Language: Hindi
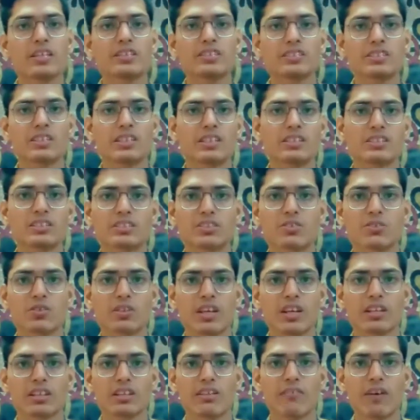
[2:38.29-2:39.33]
इस सीरीज़ को
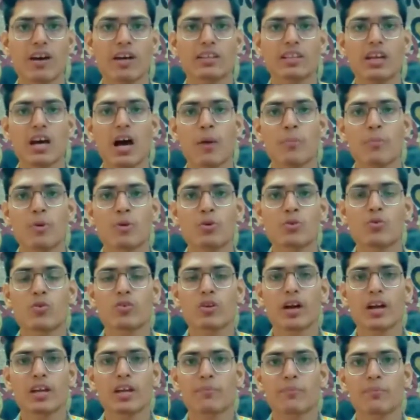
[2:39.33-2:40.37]
देखते वक्त आप लोगों को
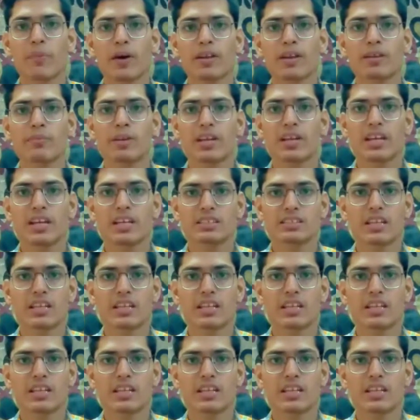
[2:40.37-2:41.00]
कहीं पर भी